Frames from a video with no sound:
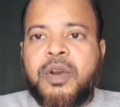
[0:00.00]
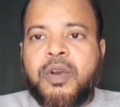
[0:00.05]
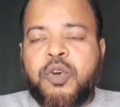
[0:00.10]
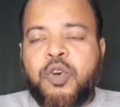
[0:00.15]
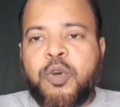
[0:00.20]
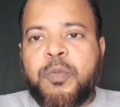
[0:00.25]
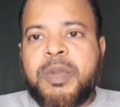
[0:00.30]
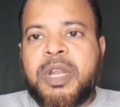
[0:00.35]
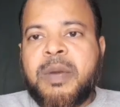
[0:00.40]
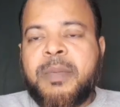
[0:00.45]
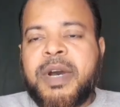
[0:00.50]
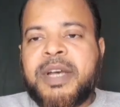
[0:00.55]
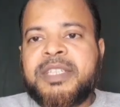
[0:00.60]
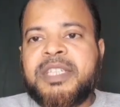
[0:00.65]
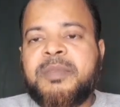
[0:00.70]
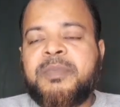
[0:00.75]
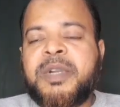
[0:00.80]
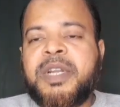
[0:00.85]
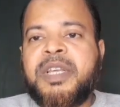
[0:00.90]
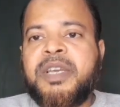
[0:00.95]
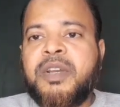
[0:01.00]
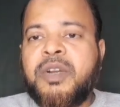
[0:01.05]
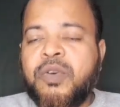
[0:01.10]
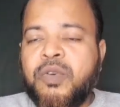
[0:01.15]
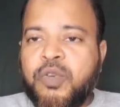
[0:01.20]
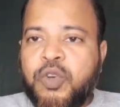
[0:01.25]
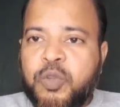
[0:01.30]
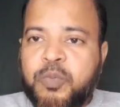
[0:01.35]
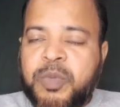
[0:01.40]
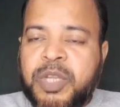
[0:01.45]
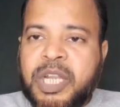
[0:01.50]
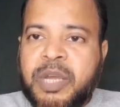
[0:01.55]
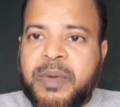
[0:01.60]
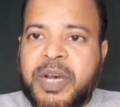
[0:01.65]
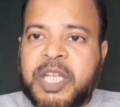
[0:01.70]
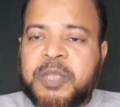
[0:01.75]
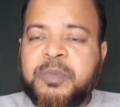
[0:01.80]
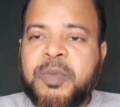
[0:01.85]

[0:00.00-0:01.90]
खूब नमाज़ें पढ़ें खुद भी नमाज़